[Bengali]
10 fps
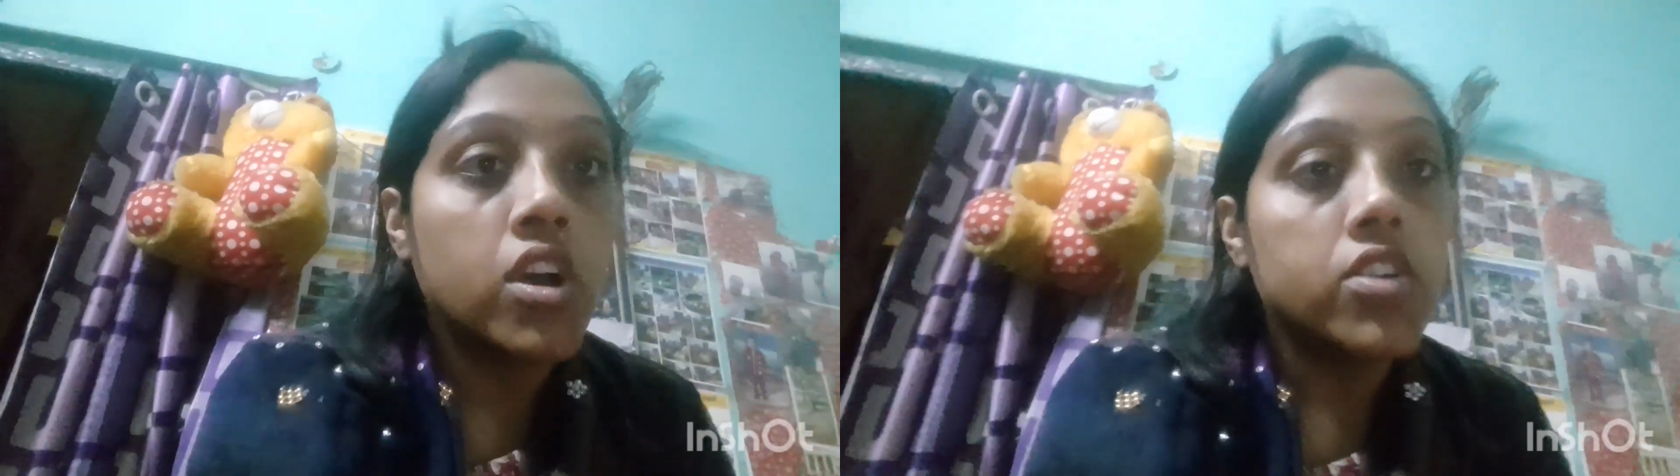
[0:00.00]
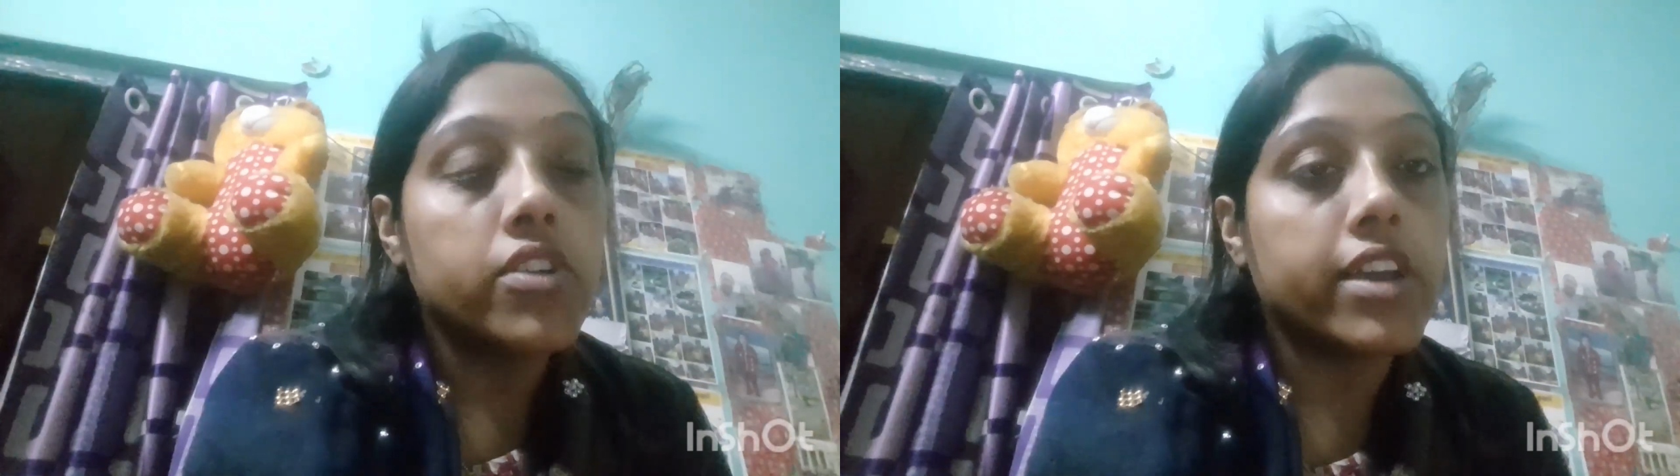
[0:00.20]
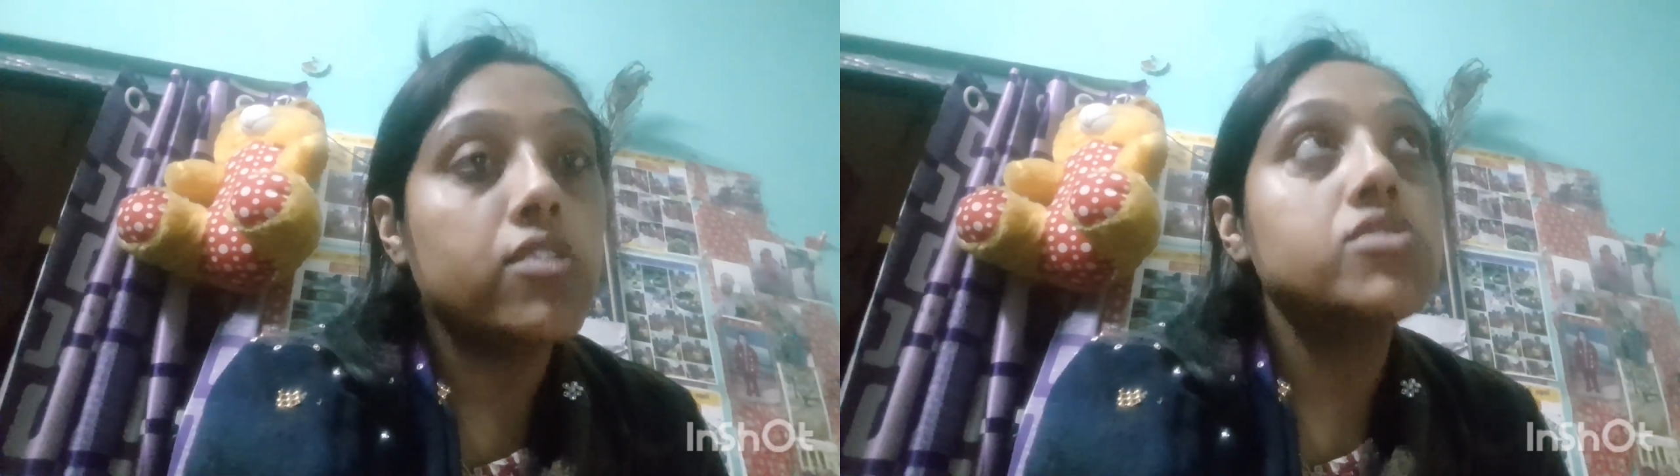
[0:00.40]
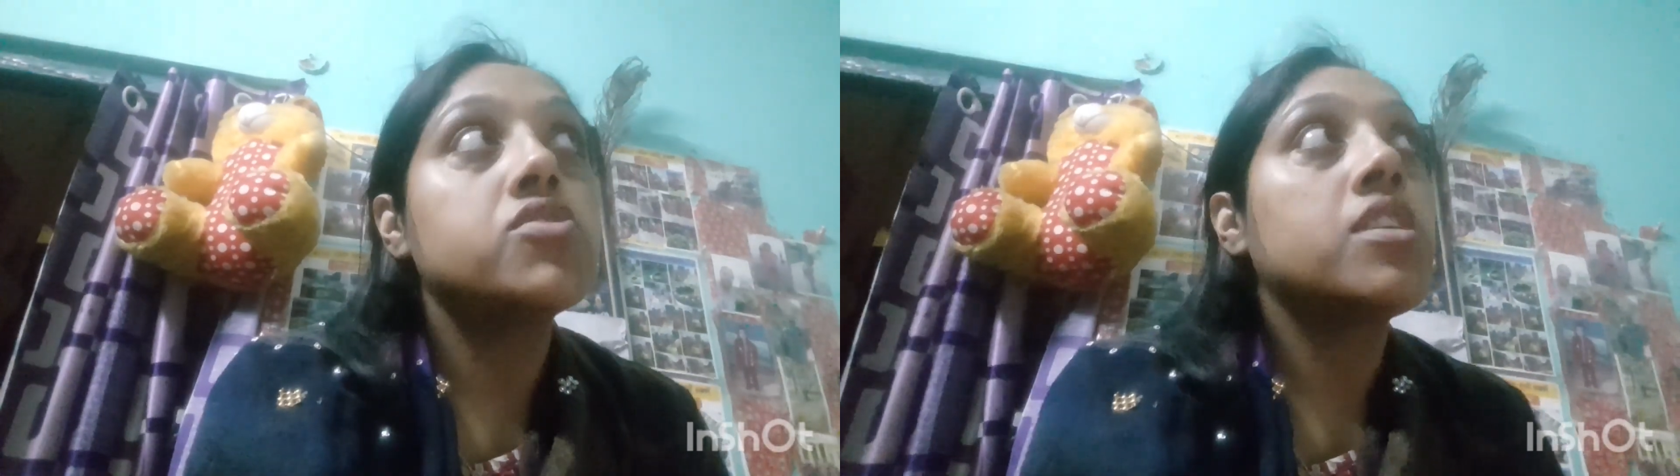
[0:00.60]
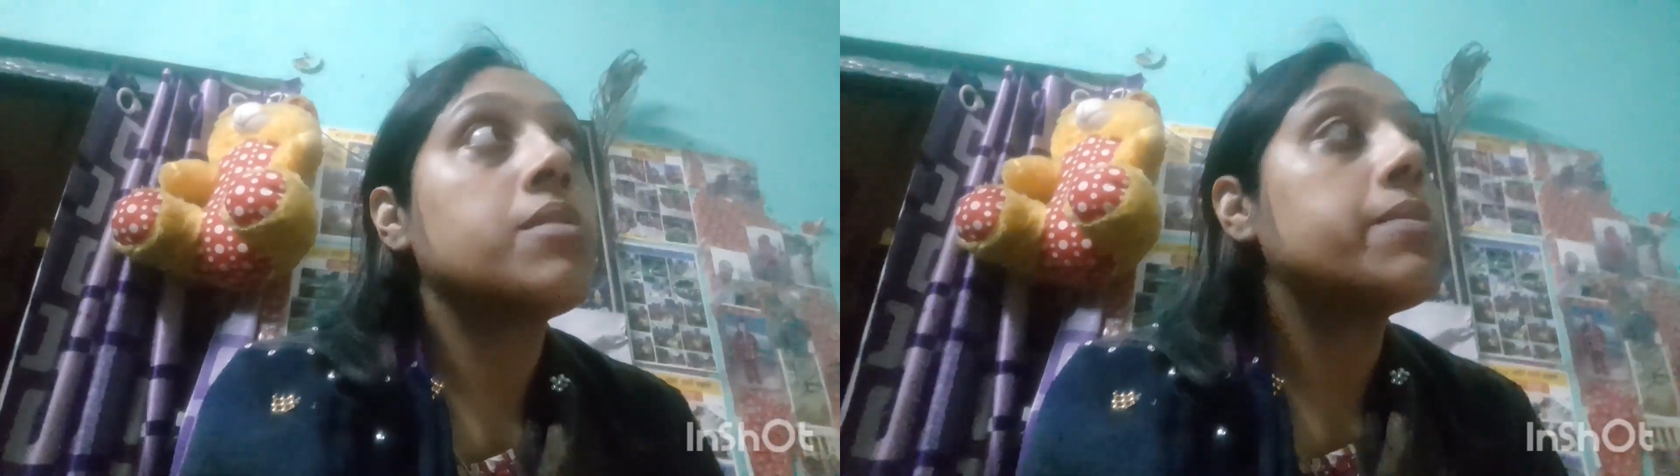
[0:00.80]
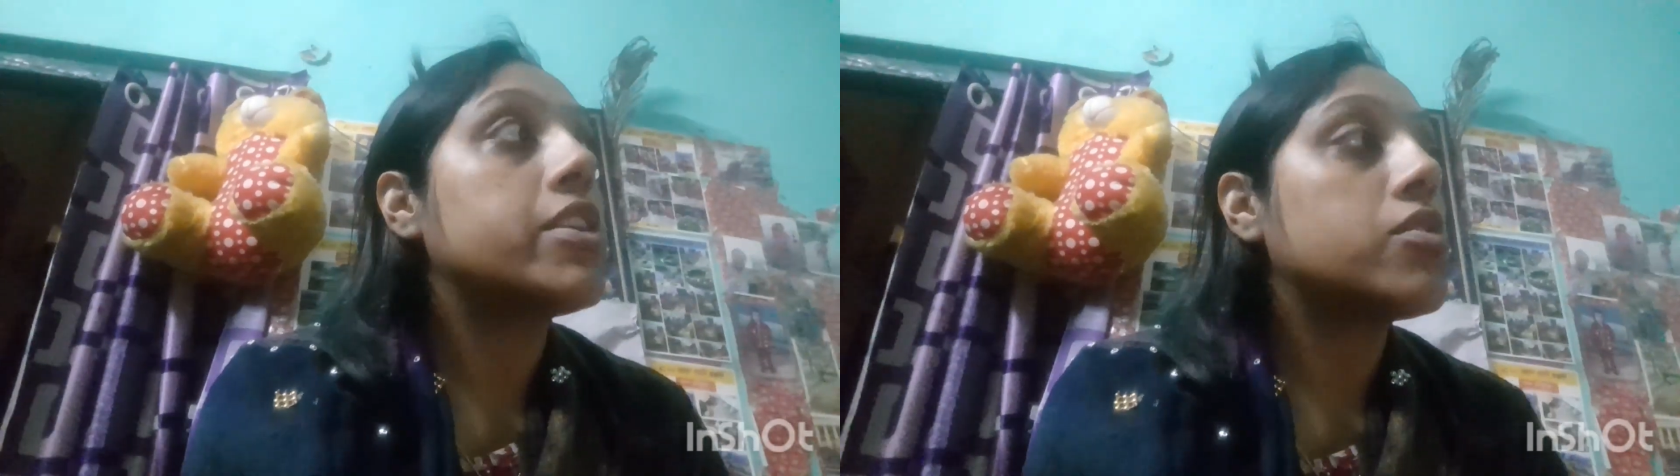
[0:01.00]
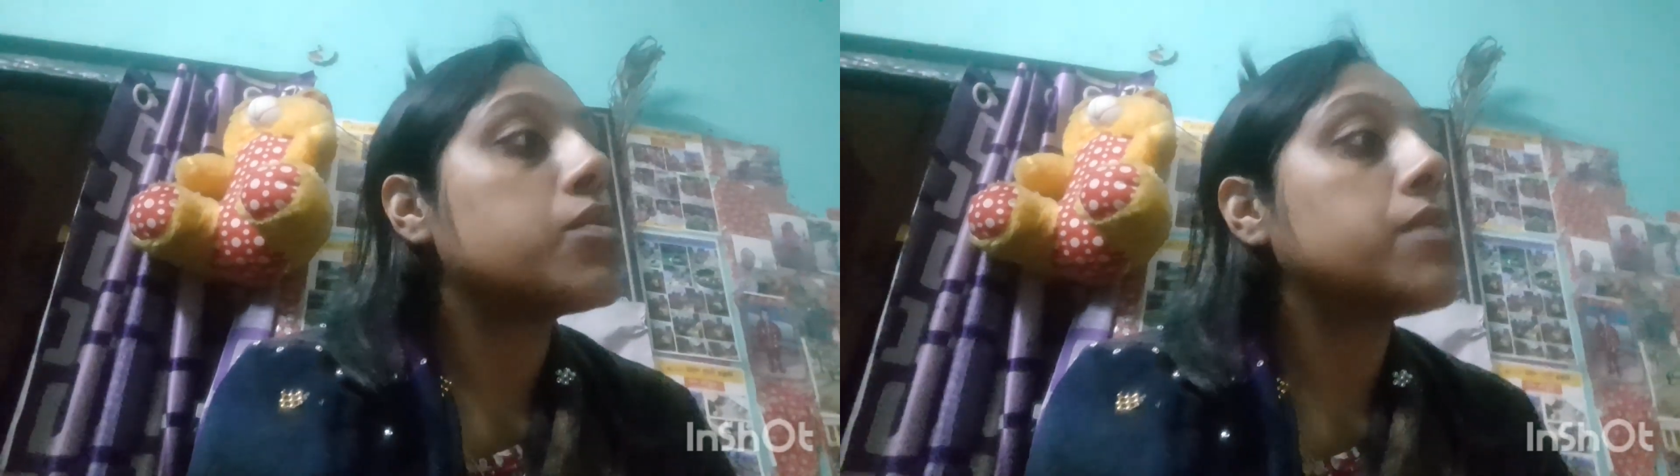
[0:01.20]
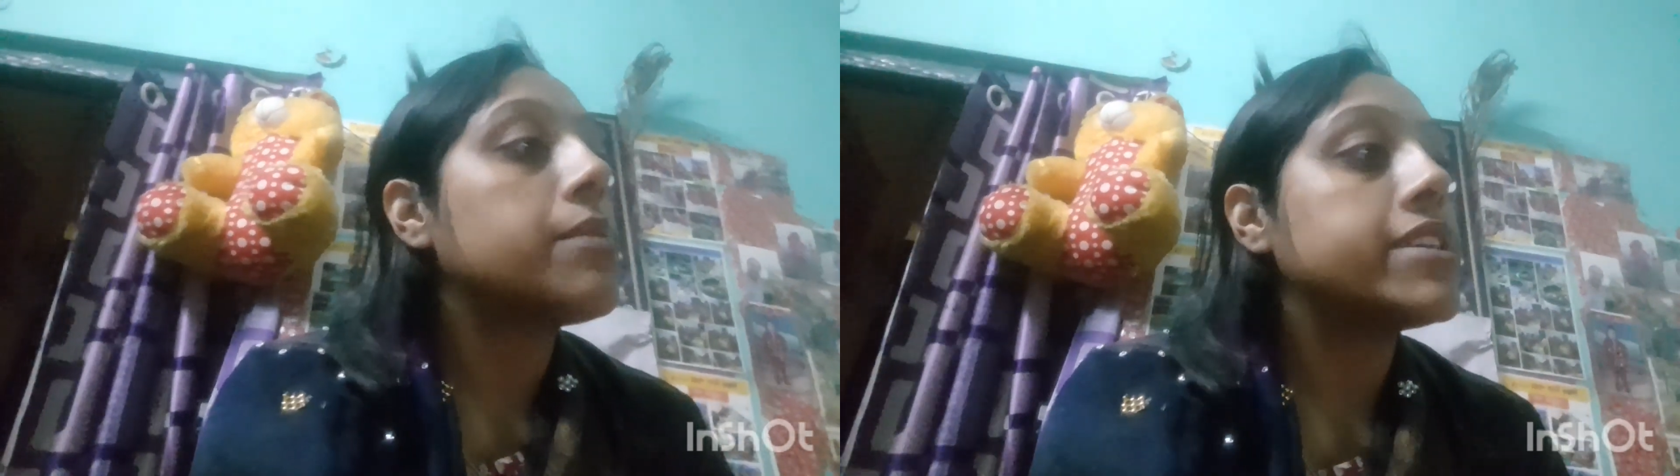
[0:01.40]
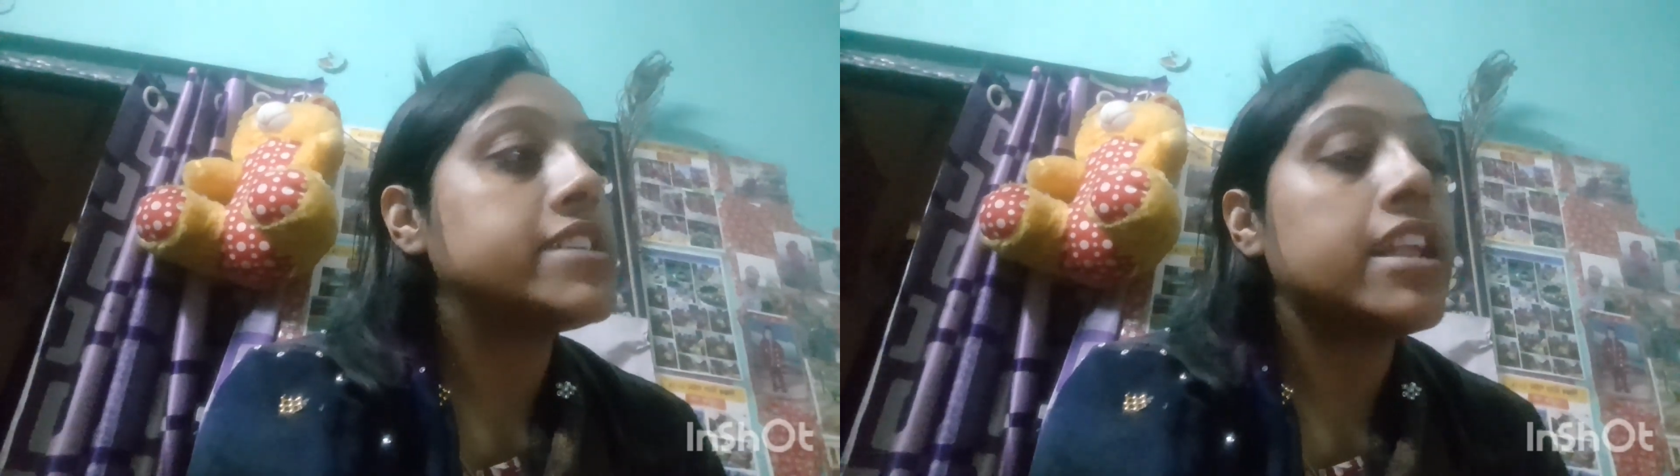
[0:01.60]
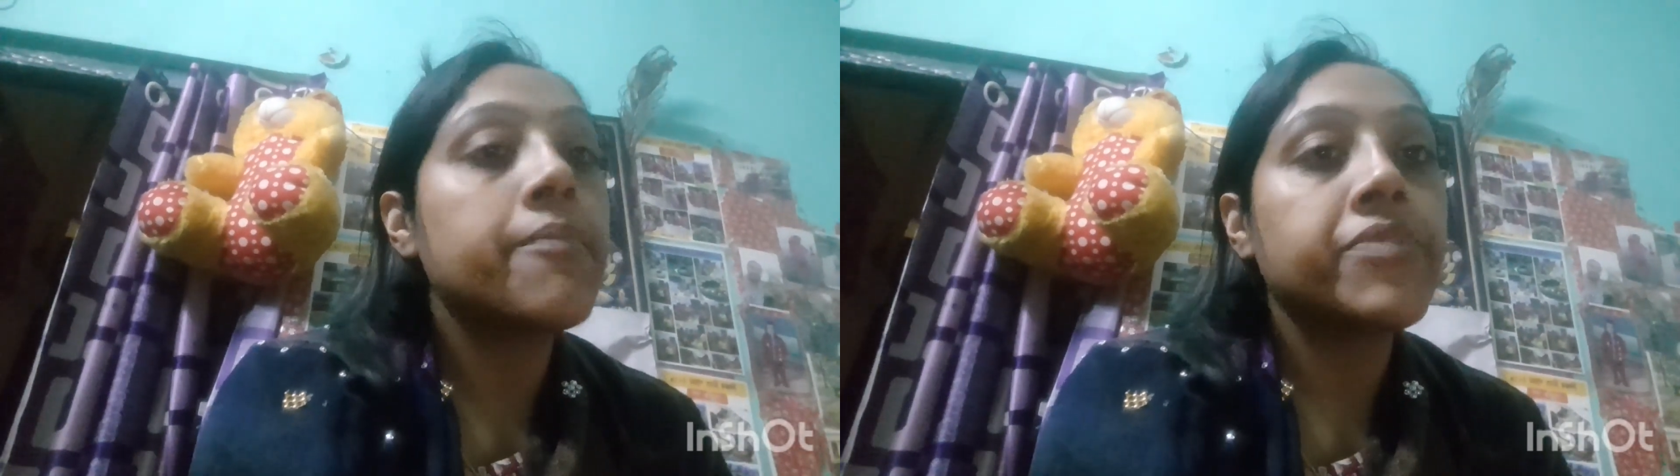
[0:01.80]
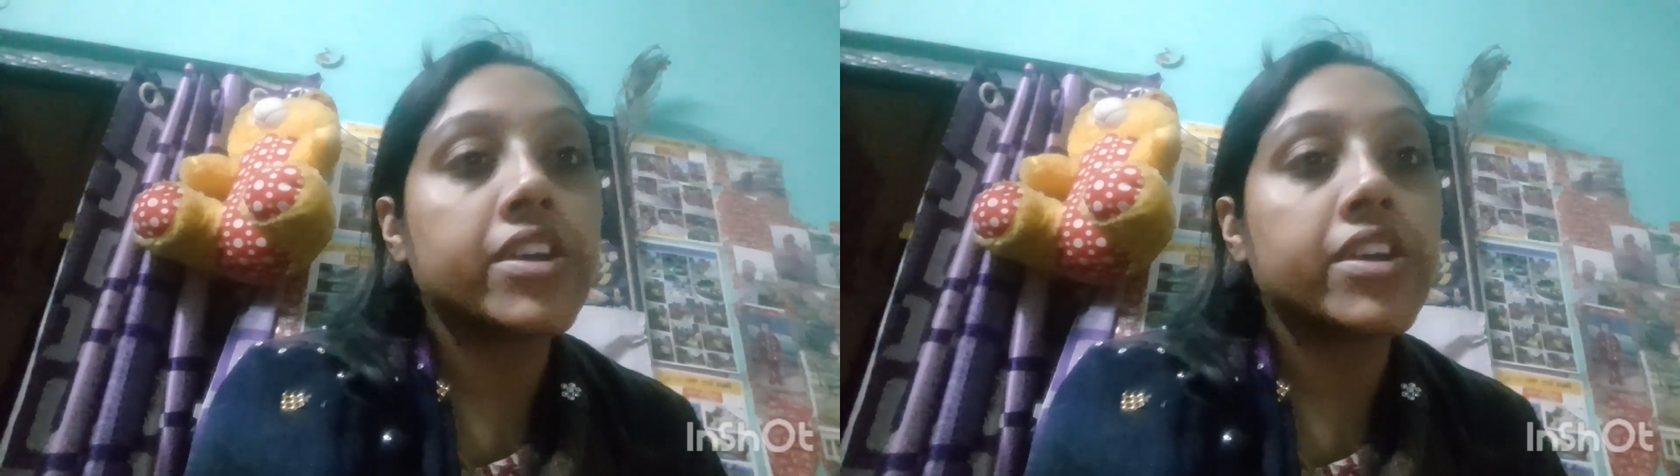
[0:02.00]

তো এগুলোর জন্য আমি বেরোবো ভেবেছিলাম